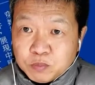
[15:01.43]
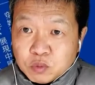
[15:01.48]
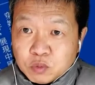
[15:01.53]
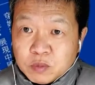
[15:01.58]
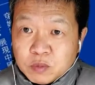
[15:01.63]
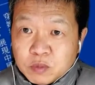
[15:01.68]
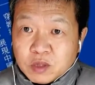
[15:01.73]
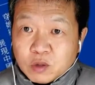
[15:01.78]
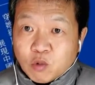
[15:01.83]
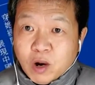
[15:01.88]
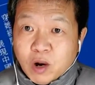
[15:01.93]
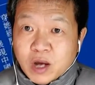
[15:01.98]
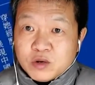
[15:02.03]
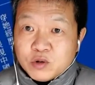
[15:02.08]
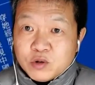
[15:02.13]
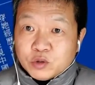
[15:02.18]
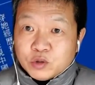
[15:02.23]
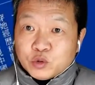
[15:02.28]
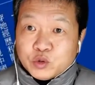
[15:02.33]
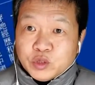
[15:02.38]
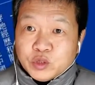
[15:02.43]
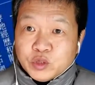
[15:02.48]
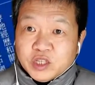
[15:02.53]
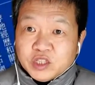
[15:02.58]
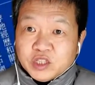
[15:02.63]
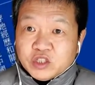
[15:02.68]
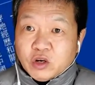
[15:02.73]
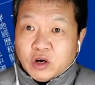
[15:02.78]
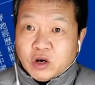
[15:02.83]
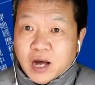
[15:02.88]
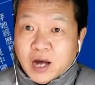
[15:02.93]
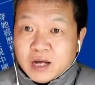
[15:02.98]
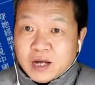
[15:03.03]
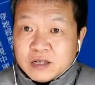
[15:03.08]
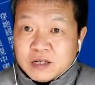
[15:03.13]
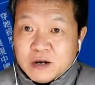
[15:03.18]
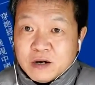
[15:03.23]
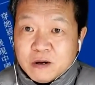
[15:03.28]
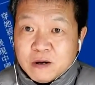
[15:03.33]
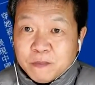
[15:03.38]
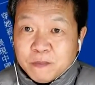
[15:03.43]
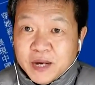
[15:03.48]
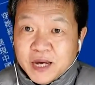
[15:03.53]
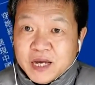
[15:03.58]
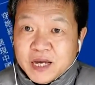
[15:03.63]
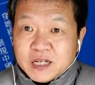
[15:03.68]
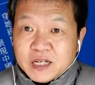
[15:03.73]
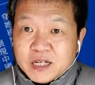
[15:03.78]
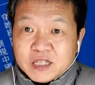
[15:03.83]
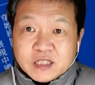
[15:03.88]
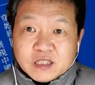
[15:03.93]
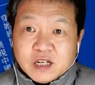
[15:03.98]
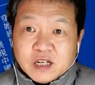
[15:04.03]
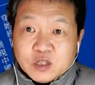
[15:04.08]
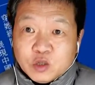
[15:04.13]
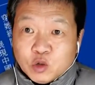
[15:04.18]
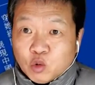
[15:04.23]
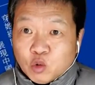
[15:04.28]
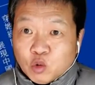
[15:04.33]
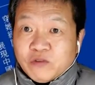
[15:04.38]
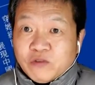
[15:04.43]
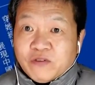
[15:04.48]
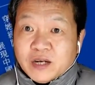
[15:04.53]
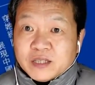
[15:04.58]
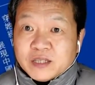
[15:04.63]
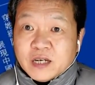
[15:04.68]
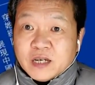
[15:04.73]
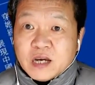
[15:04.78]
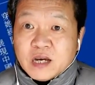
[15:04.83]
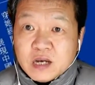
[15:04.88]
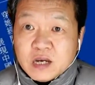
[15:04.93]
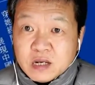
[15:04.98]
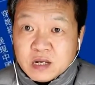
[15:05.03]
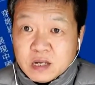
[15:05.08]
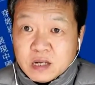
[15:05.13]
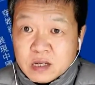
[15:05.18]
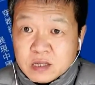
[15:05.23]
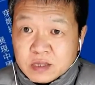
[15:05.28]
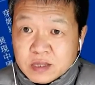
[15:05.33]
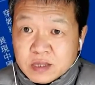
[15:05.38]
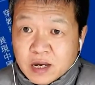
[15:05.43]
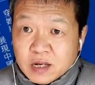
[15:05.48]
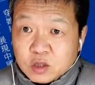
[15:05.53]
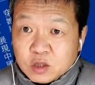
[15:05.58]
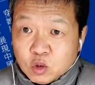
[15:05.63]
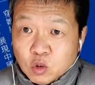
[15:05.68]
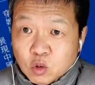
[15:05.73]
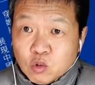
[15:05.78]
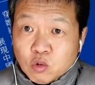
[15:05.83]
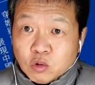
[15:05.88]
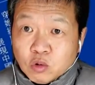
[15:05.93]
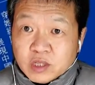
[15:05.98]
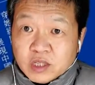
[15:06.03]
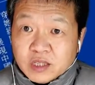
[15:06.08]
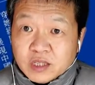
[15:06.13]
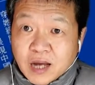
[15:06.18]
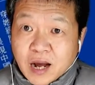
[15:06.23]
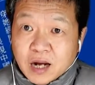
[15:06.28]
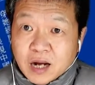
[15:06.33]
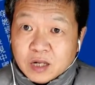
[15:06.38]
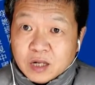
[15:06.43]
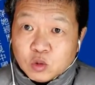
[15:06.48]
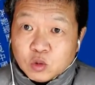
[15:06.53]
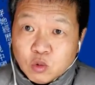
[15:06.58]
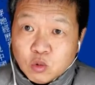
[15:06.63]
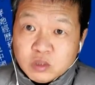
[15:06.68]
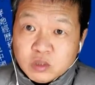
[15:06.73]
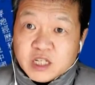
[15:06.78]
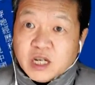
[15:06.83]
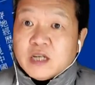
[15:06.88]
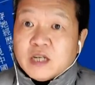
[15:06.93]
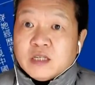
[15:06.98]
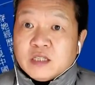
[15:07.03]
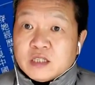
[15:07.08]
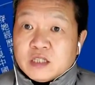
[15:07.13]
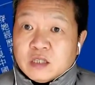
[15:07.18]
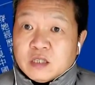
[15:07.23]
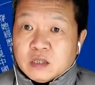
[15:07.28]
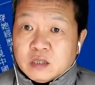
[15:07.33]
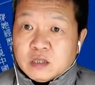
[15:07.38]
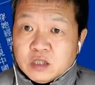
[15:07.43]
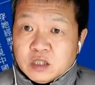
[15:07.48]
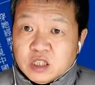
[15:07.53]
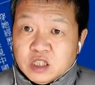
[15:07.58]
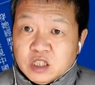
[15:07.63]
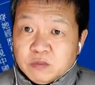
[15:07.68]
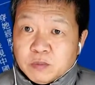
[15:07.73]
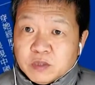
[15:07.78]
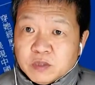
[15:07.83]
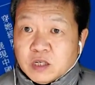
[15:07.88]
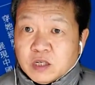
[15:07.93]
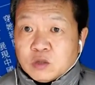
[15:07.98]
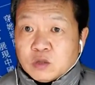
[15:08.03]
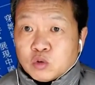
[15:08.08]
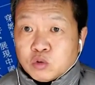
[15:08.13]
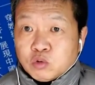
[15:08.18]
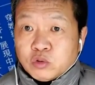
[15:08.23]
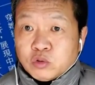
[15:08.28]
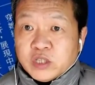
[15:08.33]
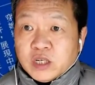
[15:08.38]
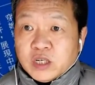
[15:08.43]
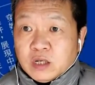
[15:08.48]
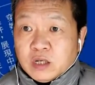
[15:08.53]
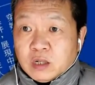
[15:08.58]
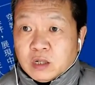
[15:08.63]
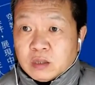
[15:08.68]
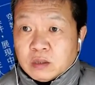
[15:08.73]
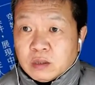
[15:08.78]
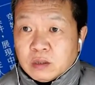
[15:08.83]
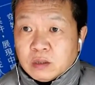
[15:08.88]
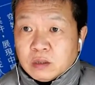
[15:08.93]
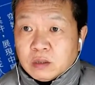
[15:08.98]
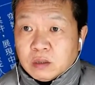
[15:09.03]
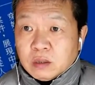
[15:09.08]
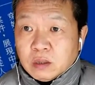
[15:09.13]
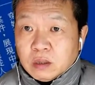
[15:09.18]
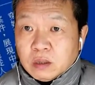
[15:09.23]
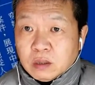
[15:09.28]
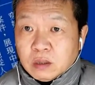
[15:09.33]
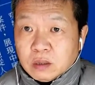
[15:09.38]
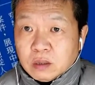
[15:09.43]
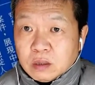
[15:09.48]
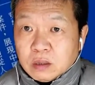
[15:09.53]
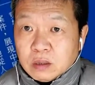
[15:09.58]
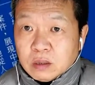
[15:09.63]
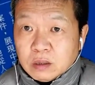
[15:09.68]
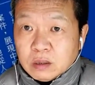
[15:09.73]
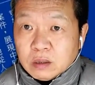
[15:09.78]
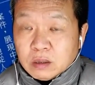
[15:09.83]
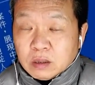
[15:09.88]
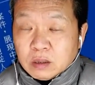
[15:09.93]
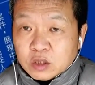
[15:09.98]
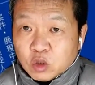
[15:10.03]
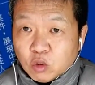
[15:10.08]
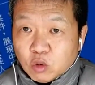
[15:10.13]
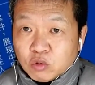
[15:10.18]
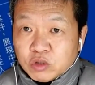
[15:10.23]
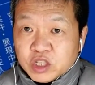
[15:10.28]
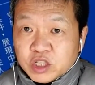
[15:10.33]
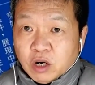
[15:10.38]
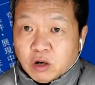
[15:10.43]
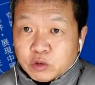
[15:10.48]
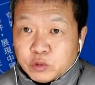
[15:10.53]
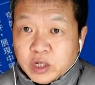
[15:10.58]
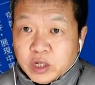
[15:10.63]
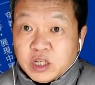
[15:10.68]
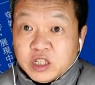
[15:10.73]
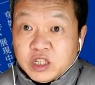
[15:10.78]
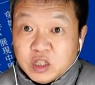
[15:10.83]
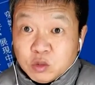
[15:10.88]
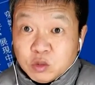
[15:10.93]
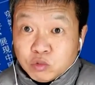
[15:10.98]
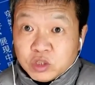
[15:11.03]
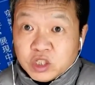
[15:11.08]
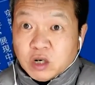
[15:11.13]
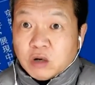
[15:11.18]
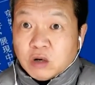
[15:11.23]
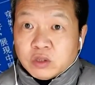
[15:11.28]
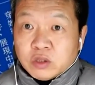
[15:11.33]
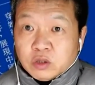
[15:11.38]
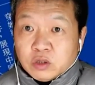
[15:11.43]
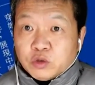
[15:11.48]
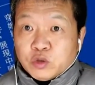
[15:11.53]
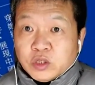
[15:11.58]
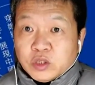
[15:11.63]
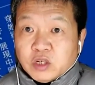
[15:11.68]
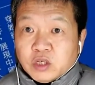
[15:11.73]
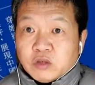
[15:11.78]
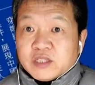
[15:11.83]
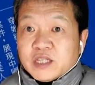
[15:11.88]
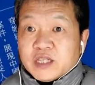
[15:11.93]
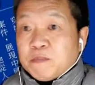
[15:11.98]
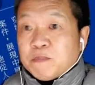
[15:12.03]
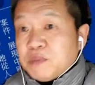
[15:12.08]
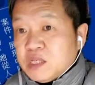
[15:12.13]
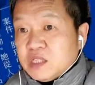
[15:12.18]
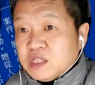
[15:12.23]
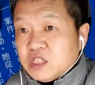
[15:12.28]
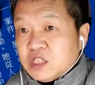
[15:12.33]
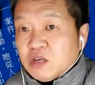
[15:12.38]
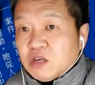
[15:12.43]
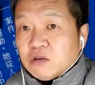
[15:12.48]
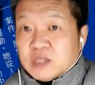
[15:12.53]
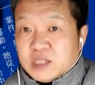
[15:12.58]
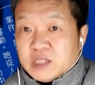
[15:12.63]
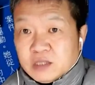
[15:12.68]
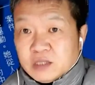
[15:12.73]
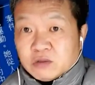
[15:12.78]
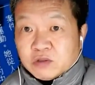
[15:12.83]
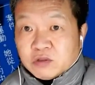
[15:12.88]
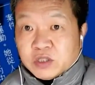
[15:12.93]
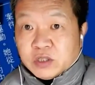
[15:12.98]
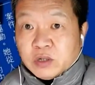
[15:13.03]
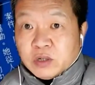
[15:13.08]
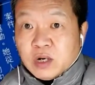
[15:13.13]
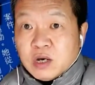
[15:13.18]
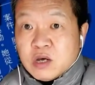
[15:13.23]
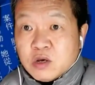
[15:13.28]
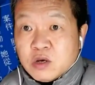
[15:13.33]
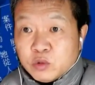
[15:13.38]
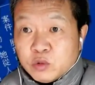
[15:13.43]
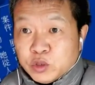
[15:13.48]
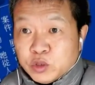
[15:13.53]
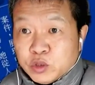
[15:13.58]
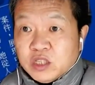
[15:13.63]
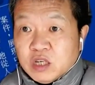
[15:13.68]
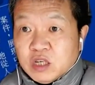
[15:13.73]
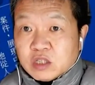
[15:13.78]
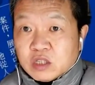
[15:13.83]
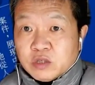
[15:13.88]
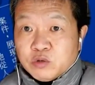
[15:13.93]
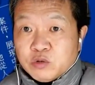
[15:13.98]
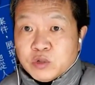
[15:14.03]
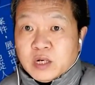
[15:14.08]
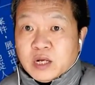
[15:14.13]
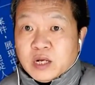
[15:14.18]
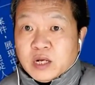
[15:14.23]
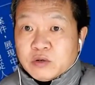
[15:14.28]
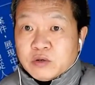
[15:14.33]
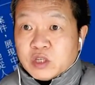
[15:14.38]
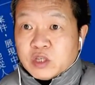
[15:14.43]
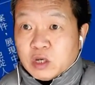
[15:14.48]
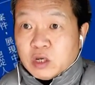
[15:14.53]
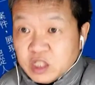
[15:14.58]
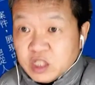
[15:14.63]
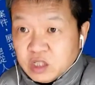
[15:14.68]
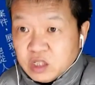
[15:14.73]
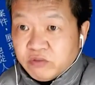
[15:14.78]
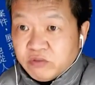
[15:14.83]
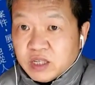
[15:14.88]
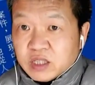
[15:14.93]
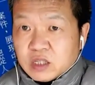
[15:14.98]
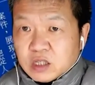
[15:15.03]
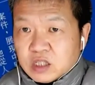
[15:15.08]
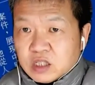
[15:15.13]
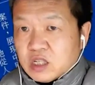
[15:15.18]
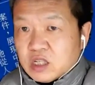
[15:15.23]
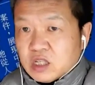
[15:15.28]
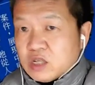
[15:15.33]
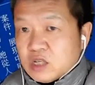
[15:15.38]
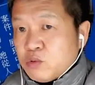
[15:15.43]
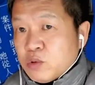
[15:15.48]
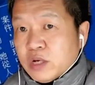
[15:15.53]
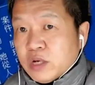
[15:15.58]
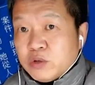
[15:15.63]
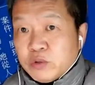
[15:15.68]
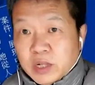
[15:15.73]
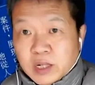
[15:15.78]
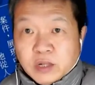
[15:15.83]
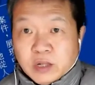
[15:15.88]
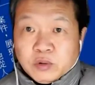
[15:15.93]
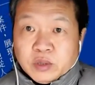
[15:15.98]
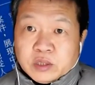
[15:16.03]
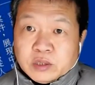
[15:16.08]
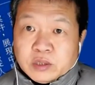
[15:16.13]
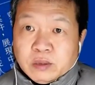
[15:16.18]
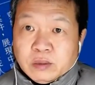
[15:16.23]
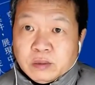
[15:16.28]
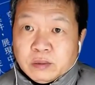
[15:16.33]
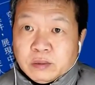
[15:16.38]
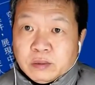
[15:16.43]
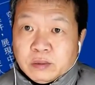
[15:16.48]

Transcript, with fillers: 部门关于学校安配置上，你会发现，在中国的大中城市，基本上出现了，呃，中小学义务教育的学校在并校这种学校，学校是越来越少，意味着生源越来越少，